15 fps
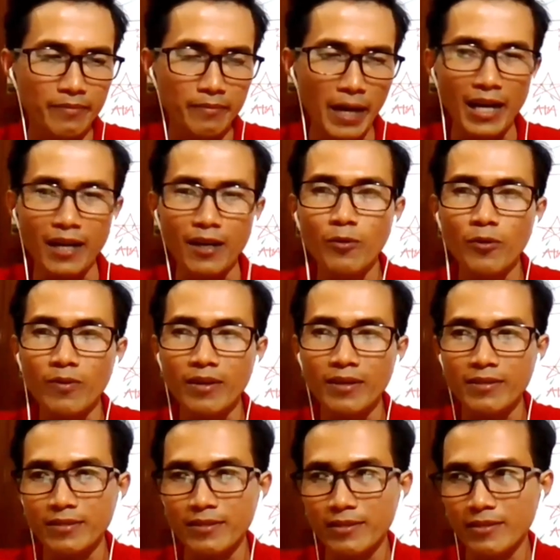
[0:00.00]
bạn có một
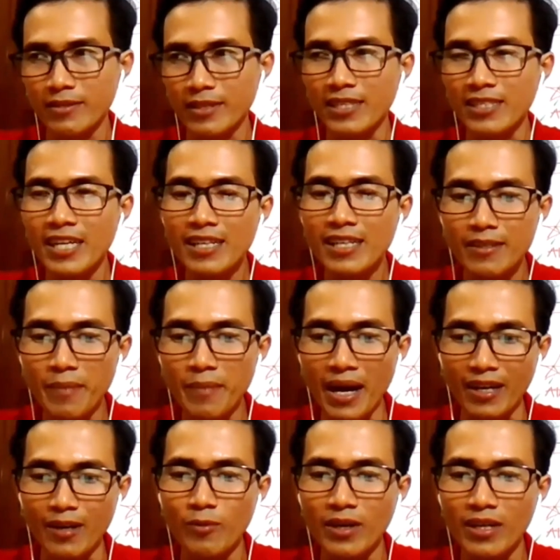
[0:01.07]
sẽ xét nữa
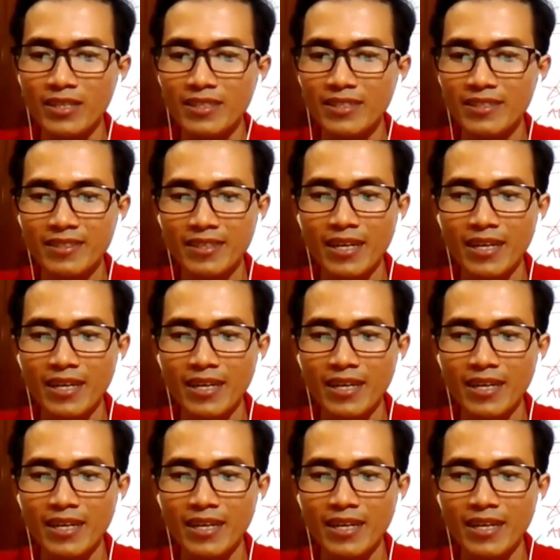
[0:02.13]
bạn có một cái